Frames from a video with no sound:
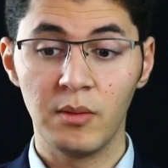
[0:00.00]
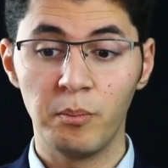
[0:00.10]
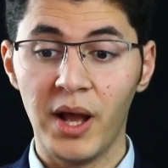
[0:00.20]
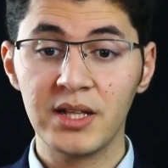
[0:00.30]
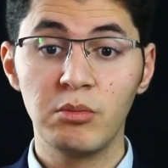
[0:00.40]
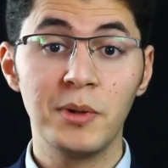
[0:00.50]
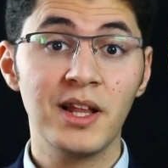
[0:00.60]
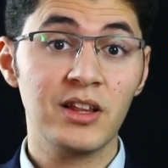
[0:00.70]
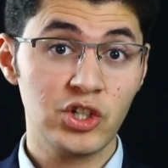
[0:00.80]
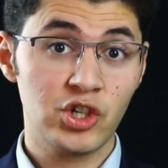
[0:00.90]
بعد ما
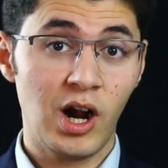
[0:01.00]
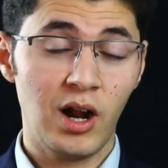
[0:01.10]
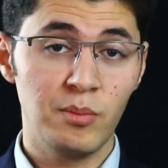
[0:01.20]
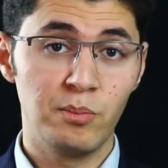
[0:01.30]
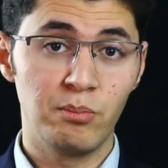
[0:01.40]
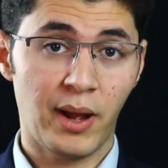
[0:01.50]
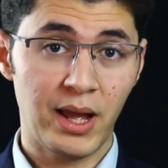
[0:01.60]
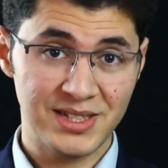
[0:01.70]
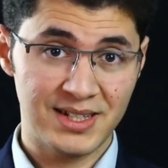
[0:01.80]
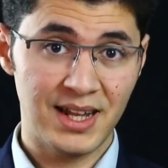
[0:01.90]
بدات اشرح
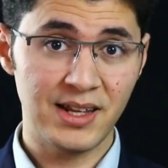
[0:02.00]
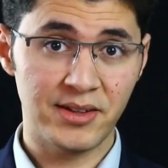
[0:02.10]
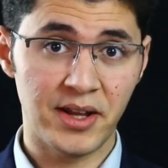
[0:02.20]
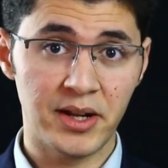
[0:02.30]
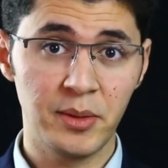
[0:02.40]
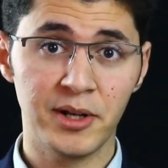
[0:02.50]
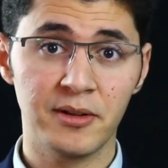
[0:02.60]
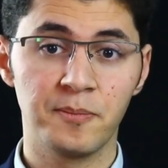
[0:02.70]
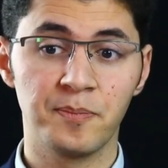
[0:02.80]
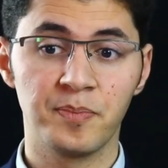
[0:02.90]
بخمس دقائق تقريبا
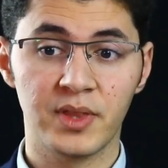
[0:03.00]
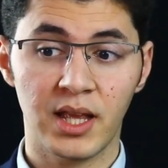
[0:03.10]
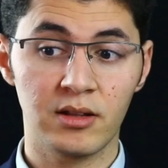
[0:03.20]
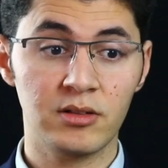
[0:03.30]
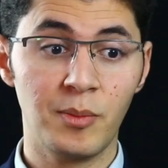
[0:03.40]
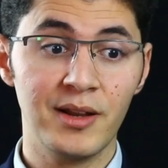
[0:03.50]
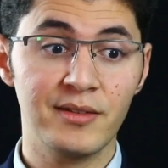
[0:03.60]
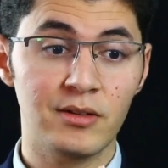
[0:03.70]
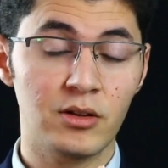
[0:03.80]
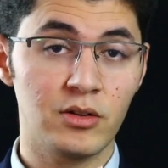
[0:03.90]
انا طبعا
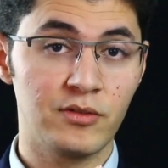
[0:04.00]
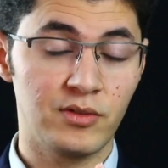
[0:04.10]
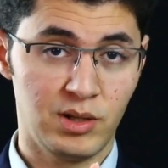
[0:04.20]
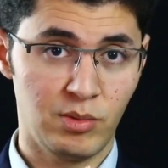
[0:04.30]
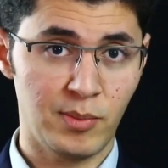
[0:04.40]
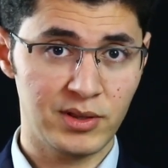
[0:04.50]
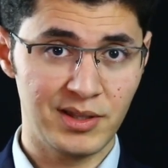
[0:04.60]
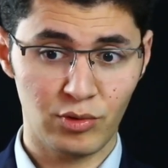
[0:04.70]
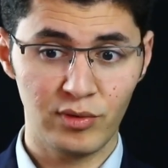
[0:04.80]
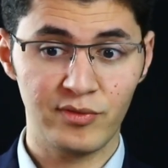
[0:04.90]
لما
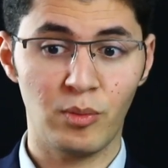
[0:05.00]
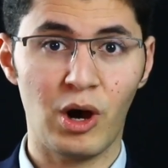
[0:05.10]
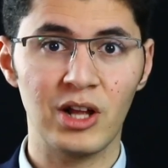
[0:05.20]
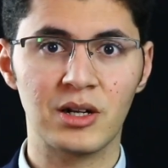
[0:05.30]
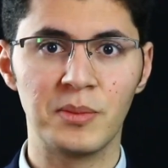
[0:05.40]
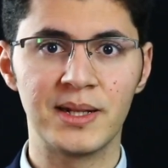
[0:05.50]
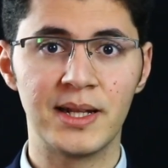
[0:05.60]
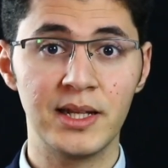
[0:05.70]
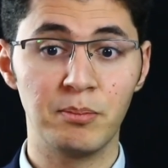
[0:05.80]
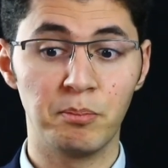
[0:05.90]
بدي اكون في محاضره
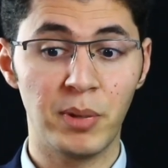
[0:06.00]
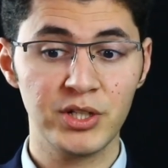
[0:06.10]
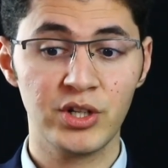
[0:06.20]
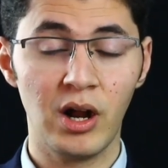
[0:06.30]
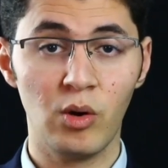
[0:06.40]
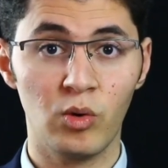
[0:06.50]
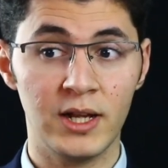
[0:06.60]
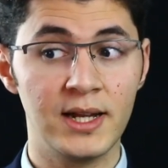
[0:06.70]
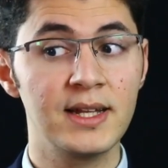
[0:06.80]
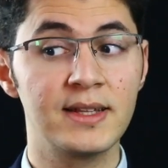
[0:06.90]
ميدانيه بشرح
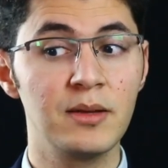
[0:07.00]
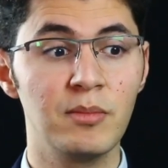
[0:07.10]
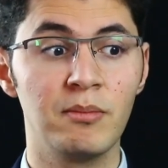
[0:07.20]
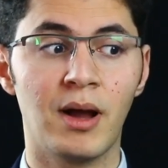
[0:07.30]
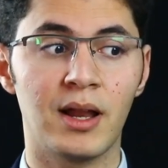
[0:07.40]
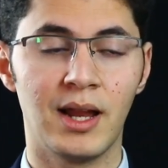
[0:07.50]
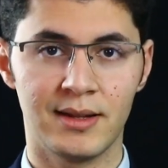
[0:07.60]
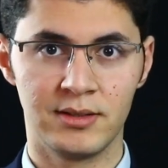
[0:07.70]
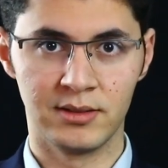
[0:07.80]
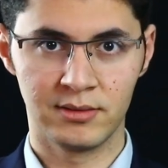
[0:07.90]
وعنايه دايما مع اللي
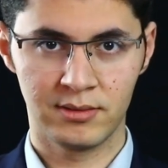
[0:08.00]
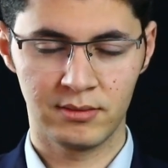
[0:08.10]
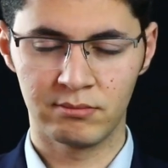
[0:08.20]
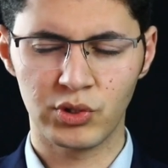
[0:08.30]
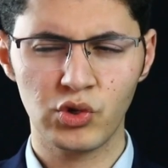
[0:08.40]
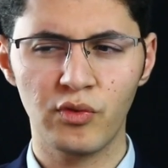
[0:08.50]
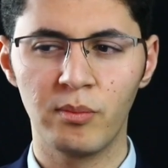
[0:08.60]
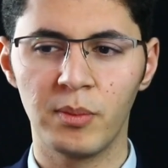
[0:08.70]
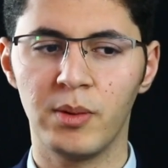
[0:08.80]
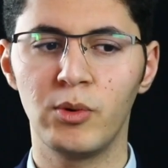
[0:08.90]
قاعدين بشوف
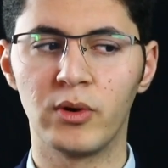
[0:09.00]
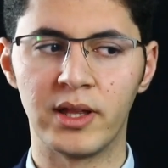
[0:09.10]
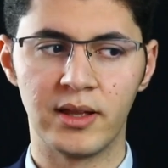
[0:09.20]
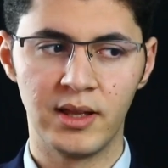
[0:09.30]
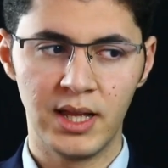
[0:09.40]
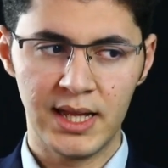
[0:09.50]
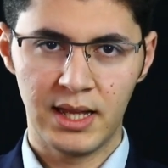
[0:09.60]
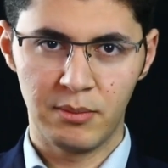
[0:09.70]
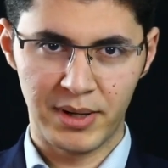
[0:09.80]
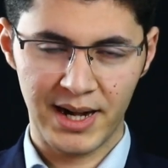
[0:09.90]
هم بيعملوا ايه
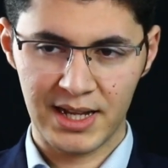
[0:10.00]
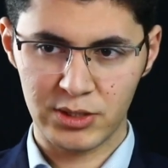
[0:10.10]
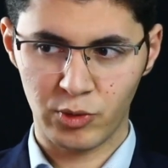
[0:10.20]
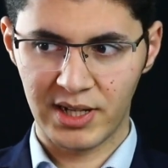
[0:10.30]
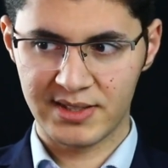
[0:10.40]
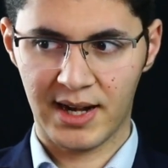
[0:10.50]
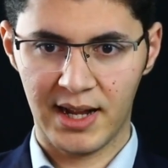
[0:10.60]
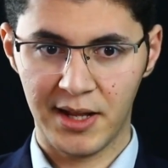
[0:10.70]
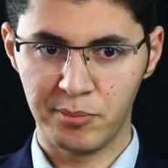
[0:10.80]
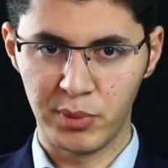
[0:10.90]
مركز ولا
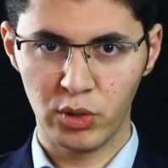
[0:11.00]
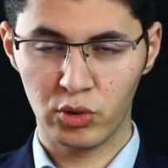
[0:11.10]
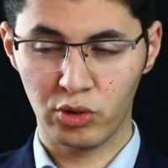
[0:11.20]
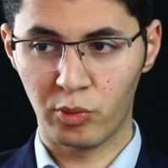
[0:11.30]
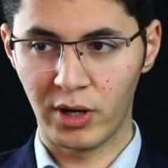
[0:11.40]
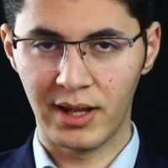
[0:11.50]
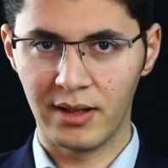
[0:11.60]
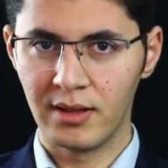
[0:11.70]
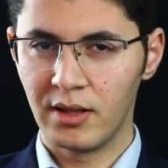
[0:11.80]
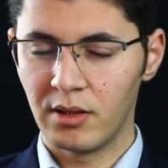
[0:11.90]
سرحان بيكتب ولا
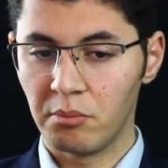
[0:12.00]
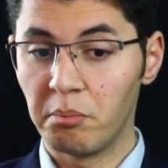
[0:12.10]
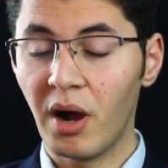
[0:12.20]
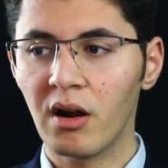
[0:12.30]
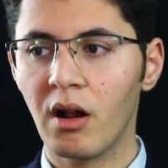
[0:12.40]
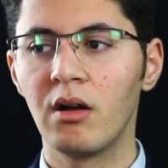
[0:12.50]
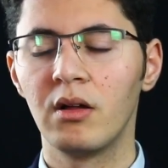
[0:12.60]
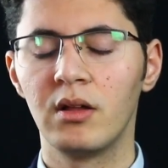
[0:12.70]
بقرا